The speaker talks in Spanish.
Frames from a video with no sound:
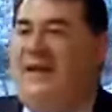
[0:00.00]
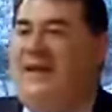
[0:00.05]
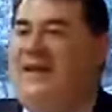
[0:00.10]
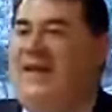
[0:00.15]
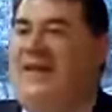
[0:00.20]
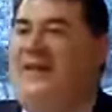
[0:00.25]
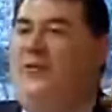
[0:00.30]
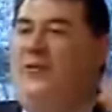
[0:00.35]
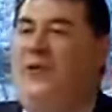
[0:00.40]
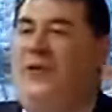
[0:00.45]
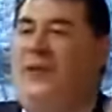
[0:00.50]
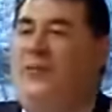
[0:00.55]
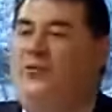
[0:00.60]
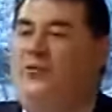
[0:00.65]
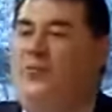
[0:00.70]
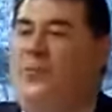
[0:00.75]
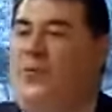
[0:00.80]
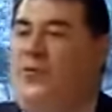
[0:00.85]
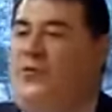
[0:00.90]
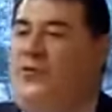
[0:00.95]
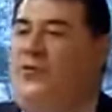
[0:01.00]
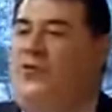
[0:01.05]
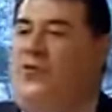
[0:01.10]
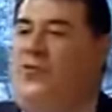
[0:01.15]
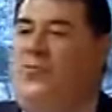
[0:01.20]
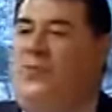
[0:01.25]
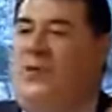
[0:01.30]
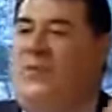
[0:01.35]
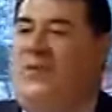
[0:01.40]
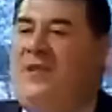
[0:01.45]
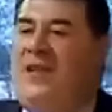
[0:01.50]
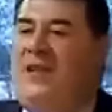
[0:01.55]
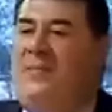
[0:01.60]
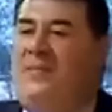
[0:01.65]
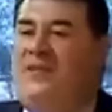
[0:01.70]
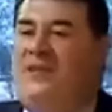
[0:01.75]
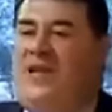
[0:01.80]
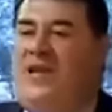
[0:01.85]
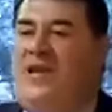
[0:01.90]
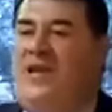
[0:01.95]
cada uno haremos un poco de todo. Por la mañana
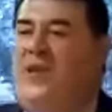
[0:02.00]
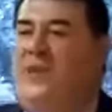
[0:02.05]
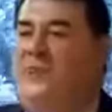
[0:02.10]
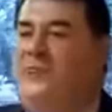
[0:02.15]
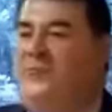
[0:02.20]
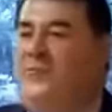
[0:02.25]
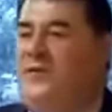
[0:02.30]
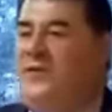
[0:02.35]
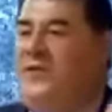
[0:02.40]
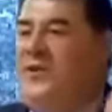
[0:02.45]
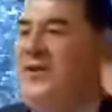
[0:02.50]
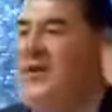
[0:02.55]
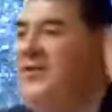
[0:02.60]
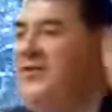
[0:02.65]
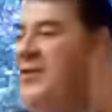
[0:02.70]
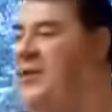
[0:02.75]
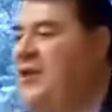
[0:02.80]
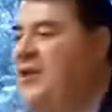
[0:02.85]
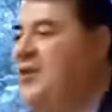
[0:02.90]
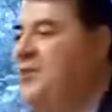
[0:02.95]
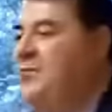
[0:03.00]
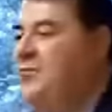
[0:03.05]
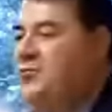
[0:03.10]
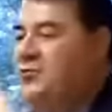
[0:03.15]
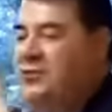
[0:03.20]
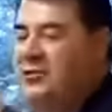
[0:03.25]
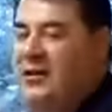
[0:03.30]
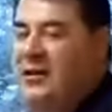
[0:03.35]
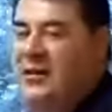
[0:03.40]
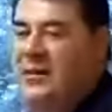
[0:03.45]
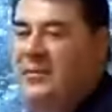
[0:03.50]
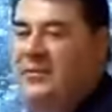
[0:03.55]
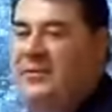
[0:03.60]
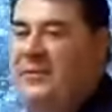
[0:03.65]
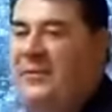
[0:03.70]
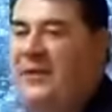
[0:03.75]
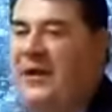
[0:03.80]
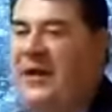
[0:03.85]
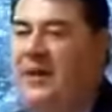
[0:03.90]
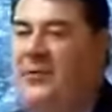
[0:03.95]
pescaremos, por la tarde cazaremos, eh,
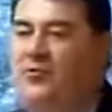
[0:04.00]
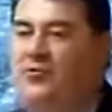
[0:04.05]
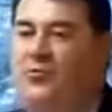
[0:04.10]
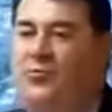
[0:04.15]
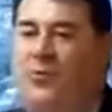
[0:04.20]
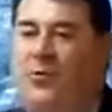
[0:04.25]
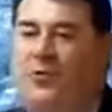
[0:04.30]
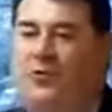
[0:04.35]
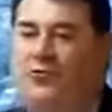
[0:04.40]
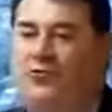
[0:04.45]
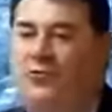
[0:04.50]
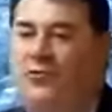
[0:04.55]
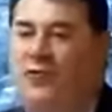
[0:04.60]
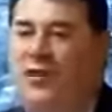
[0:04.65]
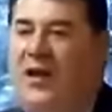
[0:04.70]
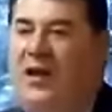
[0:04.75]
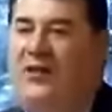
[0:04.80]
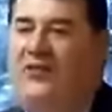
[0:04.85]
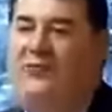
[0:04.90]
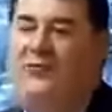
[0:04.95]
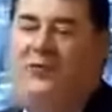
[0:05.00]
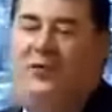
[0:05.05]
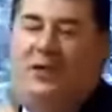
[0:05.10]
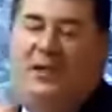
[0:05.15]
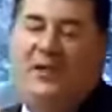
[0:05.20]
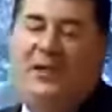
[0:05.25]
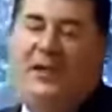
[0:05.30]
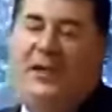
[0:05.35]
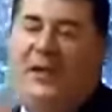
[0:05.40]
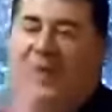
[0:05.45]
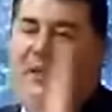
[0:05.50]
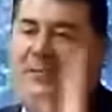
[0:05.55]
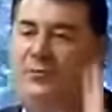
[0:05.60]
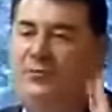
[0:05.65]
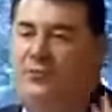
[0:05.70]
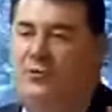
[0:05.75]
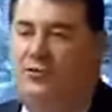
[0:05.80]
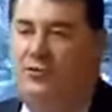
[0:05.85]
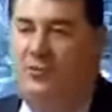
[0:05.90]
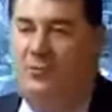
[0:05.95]
trabajaremos un poco estudiando y haremos
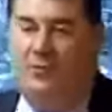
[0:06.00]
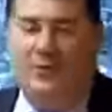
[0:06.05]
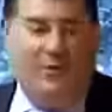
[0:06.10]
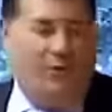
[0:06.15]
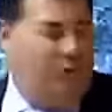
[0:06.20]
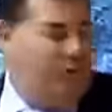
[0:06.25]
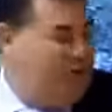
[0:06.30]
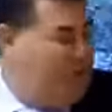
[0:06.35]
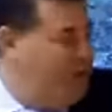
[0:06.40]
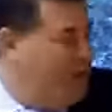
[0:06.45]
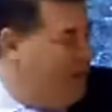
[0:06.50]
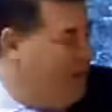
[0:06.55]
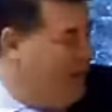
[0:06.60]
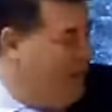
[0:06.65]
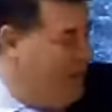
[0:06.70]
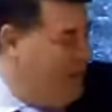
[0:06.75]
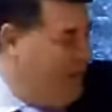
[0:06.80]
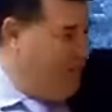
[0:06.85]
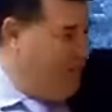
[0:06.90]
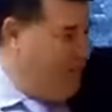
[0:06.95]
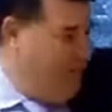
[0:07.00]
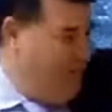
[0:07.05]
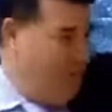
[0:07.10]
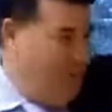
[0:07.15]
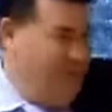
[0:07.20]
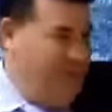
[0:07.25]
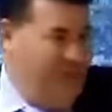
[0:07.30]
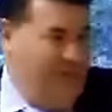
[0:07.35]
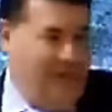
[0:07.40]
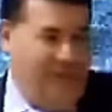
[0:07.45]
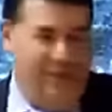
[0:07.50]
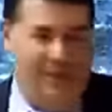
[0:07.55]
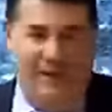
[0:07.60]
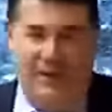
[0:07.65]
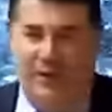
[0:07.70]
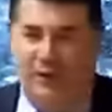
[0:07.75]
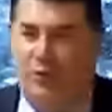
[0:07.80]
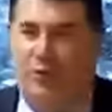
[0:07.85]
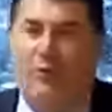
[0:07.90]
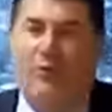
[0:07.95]
todo tipo de cosas. Acabará un mundo feliz.
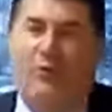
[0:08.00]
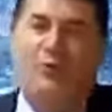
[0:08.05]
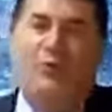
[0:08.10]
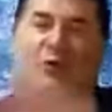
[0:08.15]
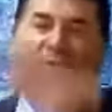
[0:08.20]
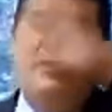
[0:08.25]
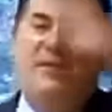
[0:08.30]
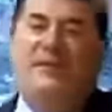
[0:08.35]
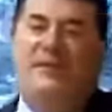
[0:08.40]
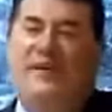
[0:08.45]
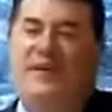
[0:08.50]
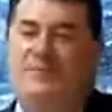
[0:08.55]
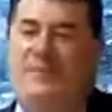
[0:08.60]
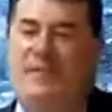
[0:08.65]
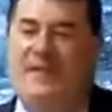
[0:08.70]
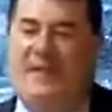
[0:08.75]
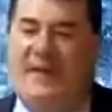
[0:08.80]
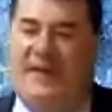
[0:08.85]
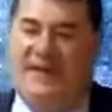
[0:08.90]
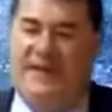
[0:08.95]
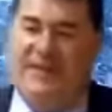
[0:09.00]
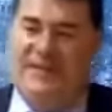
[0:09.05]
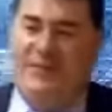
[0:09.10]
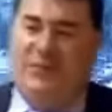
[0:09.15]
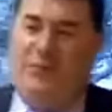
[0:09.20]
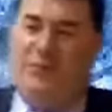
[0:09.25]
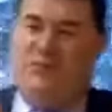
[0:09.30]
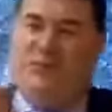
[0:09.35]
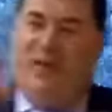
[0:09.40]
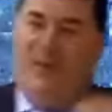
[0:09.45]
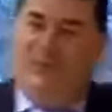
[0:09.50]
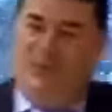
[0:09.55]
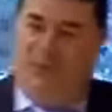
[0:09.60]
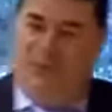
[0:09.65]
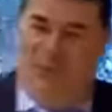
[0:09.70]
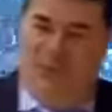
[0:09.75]
Todo sin especialistas, todos haremos de